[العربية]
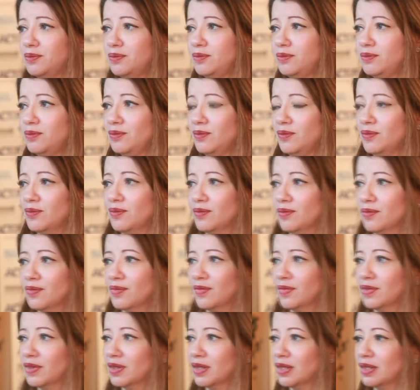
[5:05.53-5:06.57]
اليوم القاضي ما
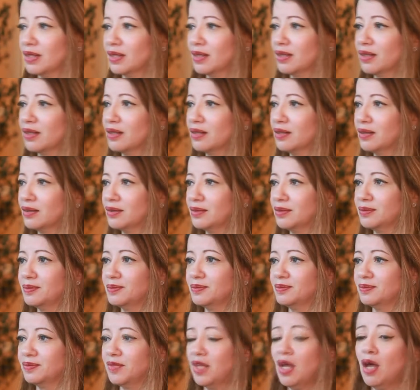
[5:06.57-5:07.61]
عادش حاس بالامان
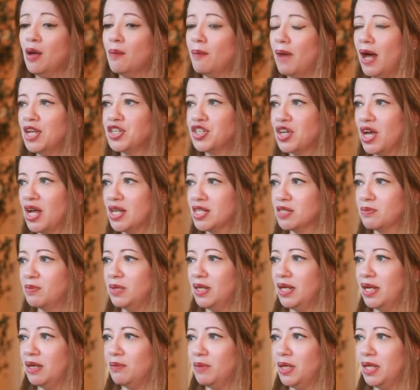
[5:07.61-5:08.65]
ما عادش حاس
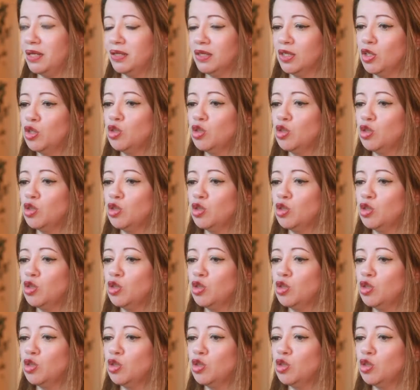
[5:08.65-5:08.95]
بالامان